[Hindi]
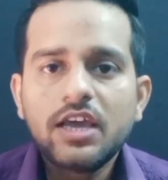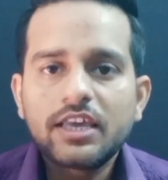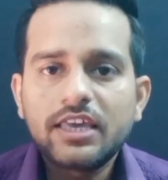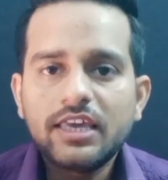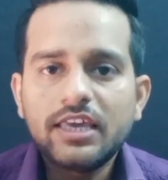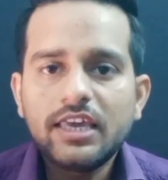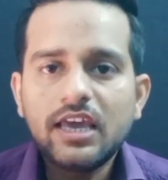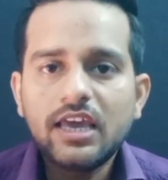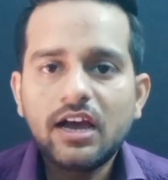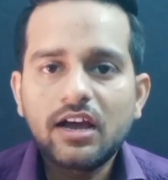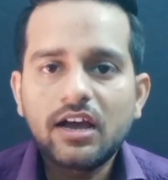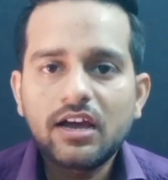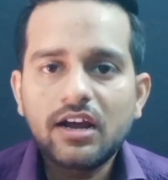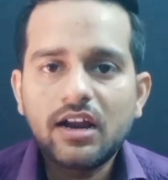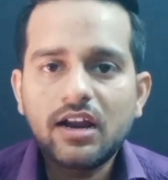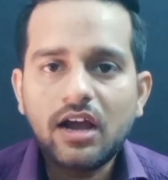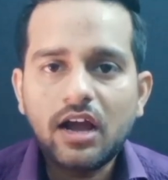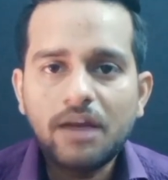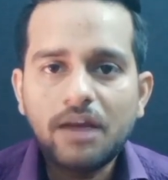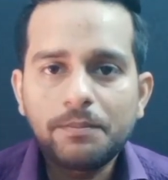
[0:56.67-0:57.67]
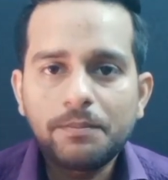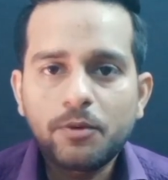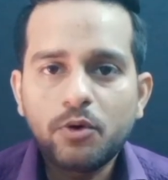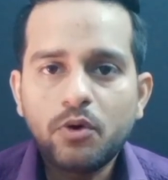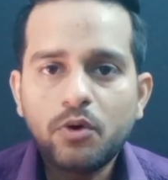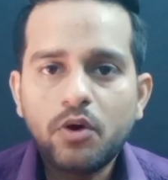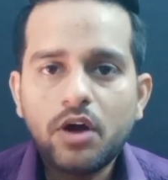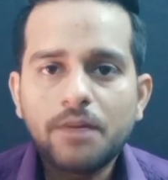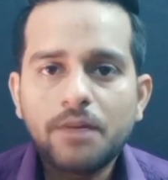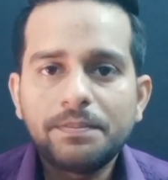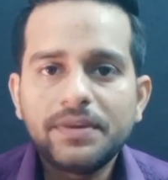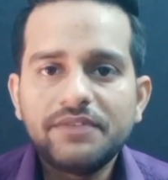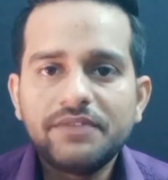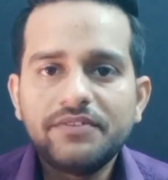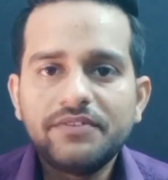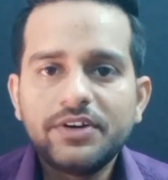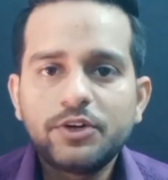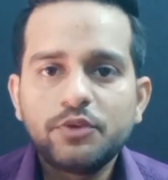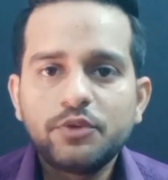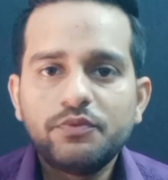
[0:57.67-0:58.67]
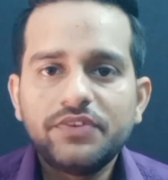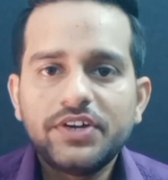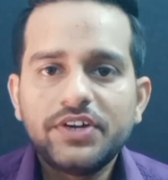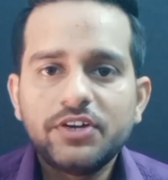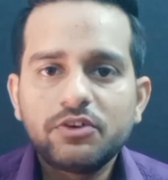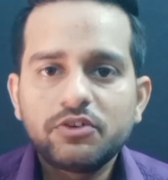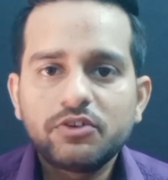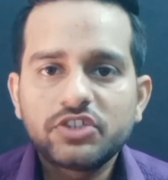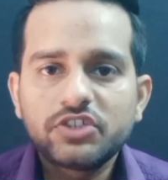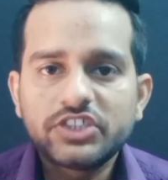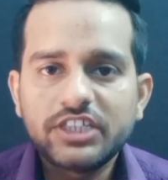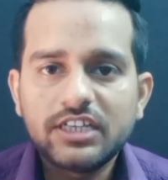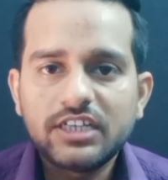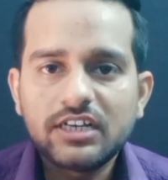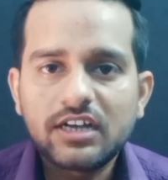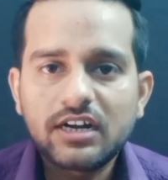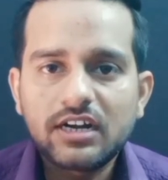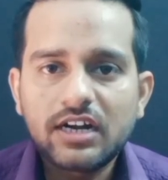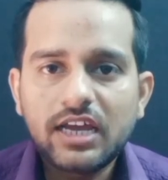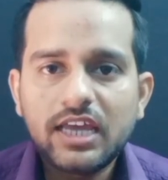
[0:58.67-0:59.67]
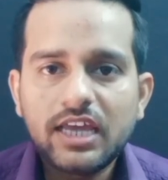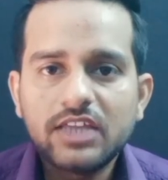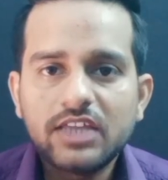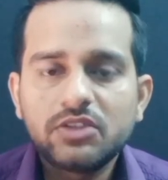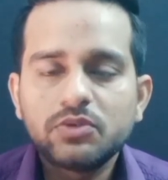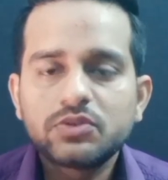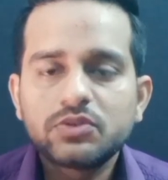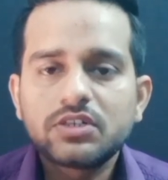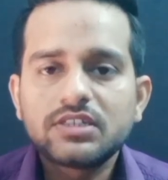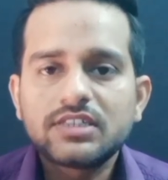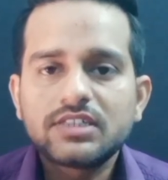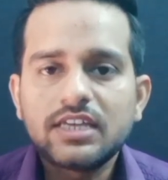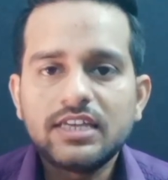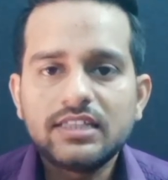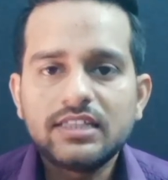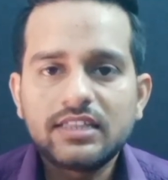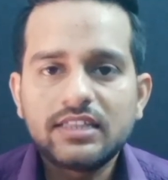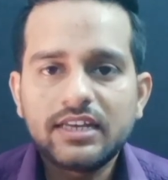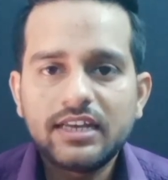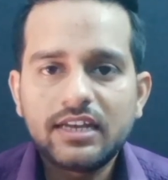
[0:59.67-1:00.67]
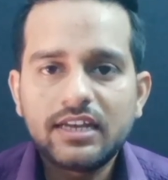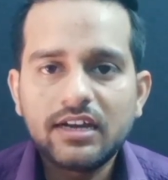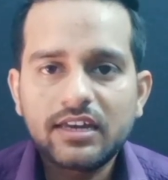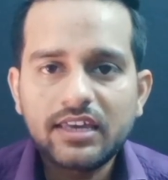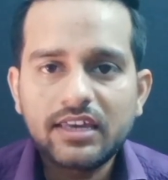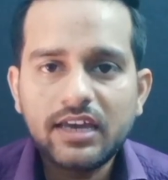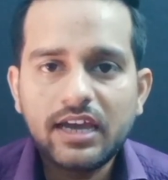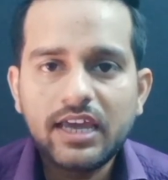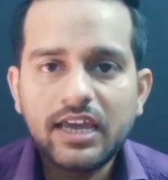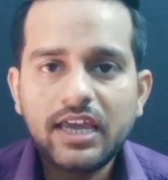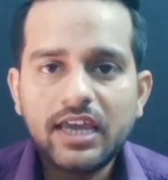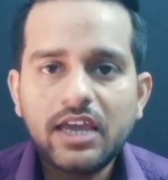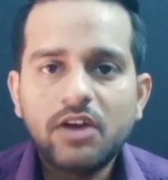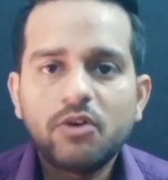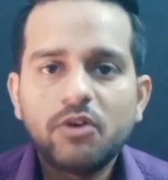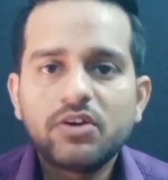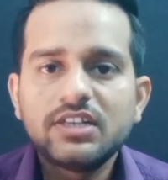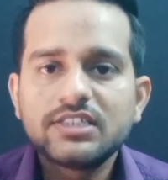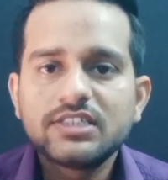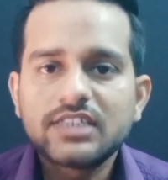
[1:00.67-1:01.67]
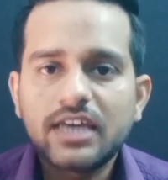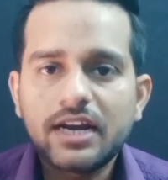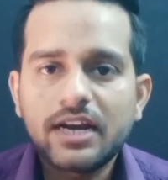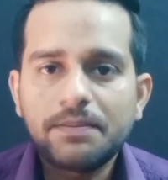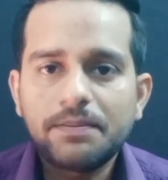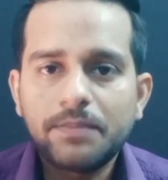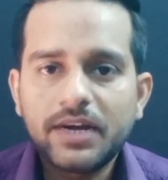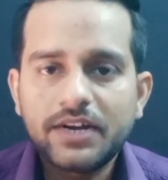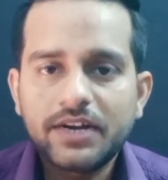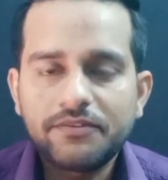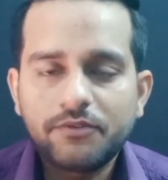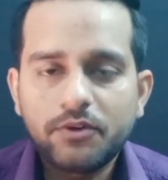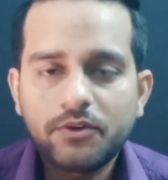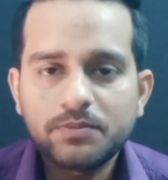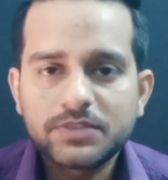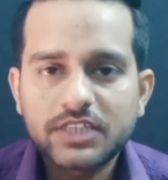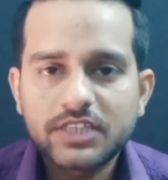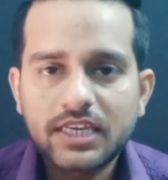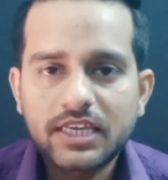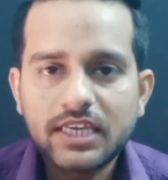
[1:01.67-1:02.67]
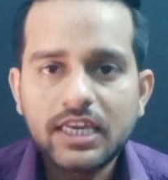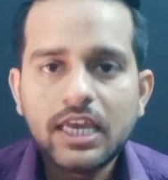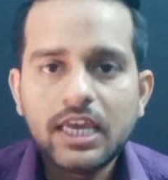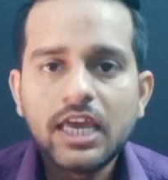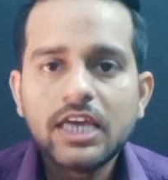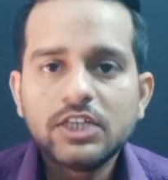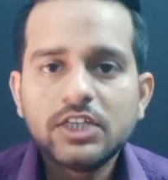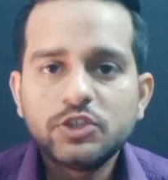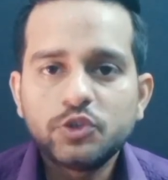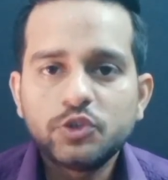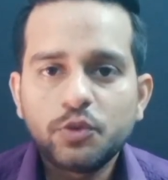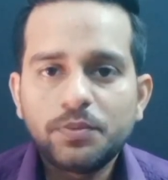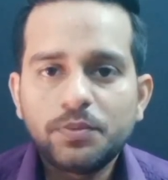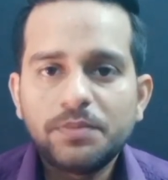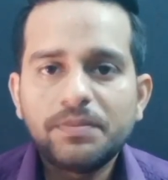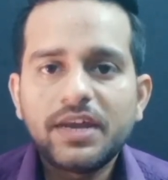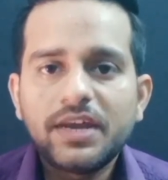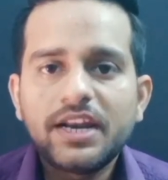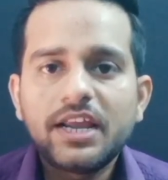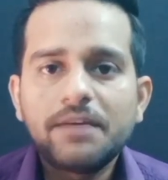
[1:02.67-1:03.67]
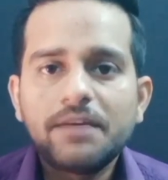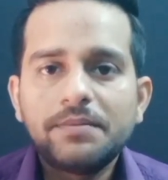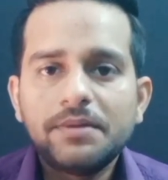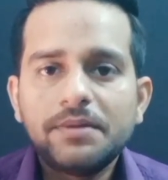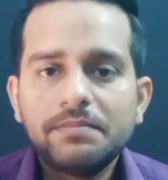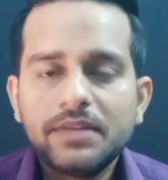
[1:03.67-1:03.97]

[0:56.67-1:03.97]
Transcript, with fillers: कि अगर आपको अपनी यूट्यूब वीडियो को शेयर करना है तो उसका सही तरीका क्या है और इन सारे प्लेटफॉर्म्स की जो भी मैंने अभी